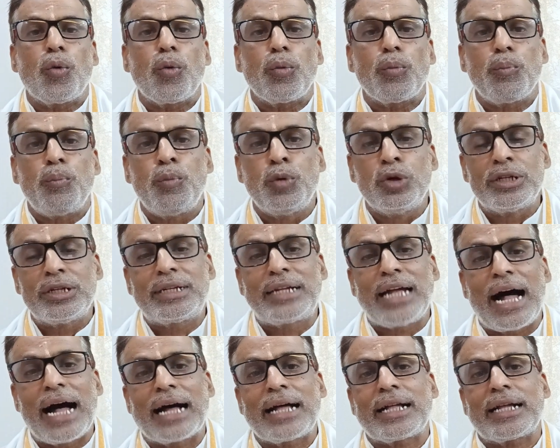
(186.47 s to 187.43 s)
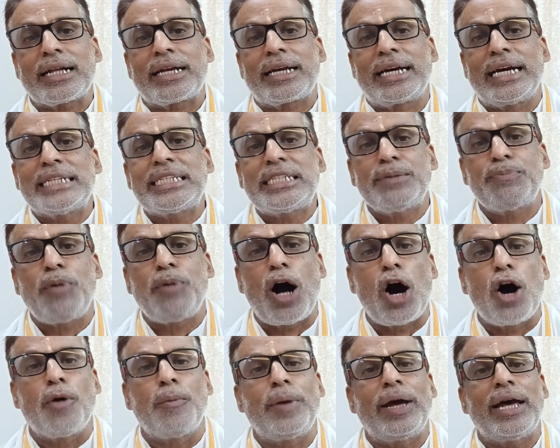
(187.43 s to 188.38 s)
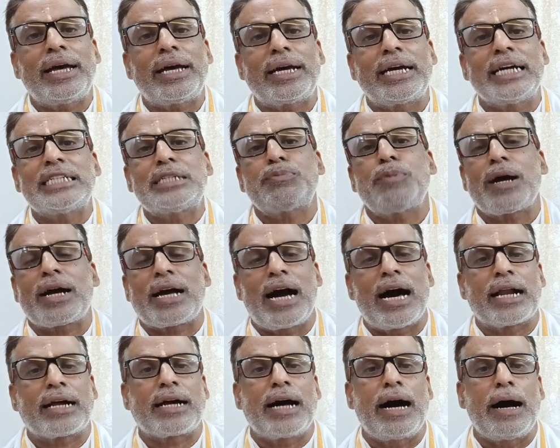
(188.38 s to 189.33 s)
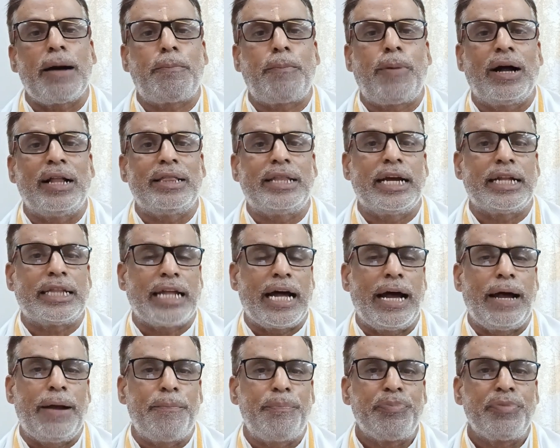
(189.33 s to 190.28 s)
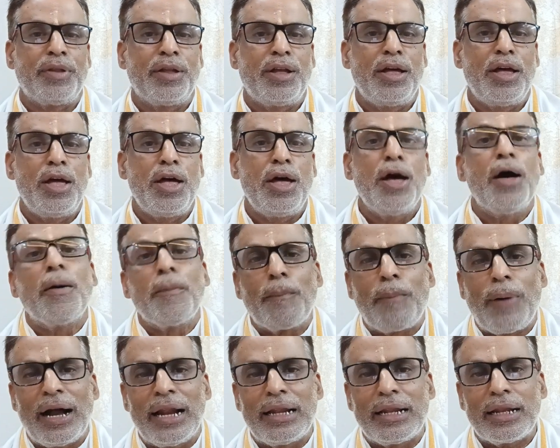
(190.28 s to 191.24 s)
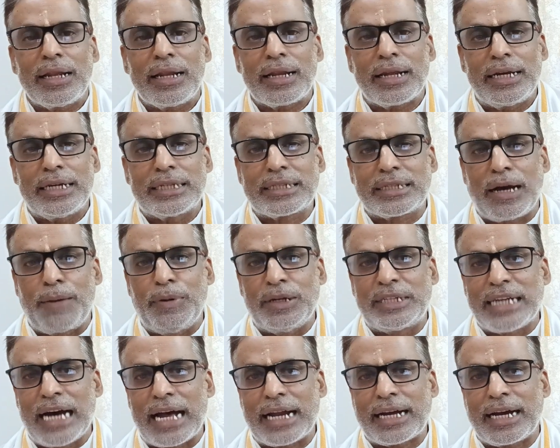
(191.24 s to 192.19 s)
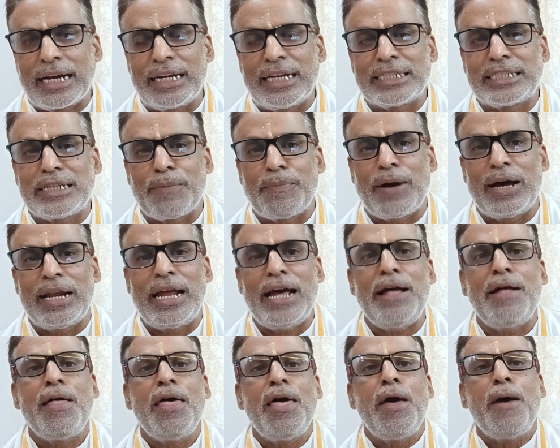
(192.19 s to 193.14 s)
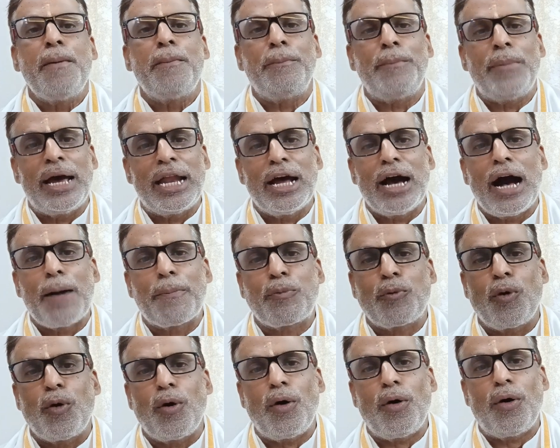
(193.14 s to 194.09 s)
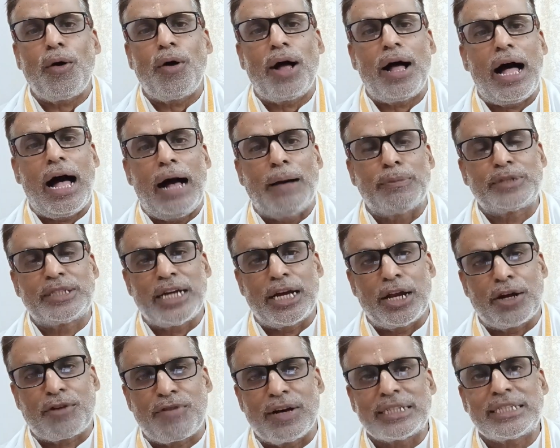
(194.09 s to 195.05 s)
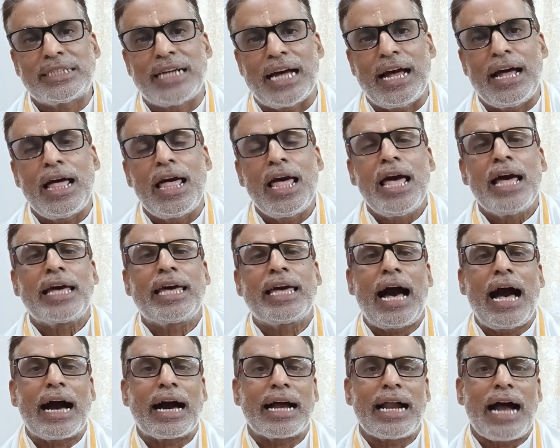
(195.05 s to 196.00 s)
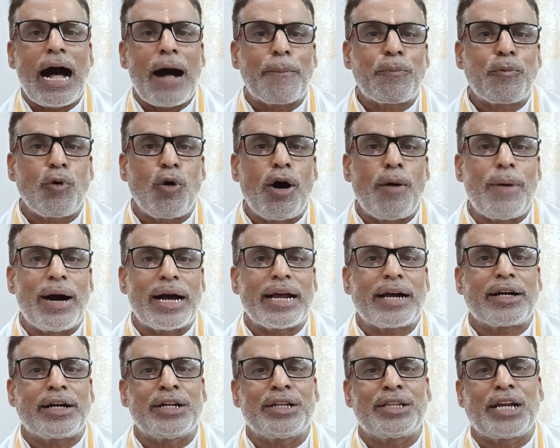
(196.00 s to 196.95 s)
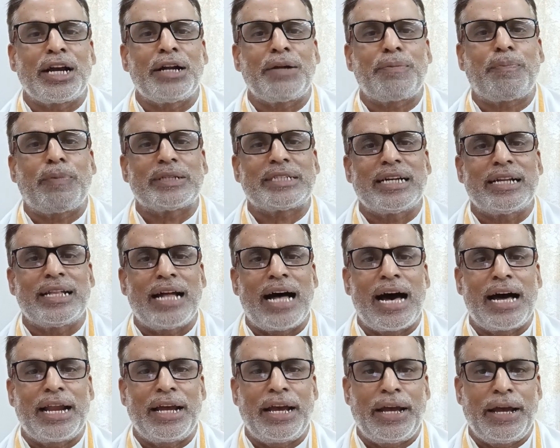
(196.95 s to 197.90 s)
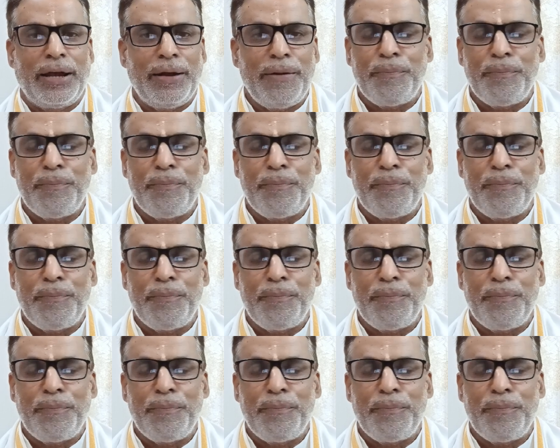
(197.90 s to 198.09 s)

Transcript: मुंथा किस भाव में किस प्रकार का फल देता है फल इसका विचार करने से पहले मेरे आपको आपसे रिक्वेस्ट है कि अगर आपको हमारे कंटेंट पसंद आ रहे हैं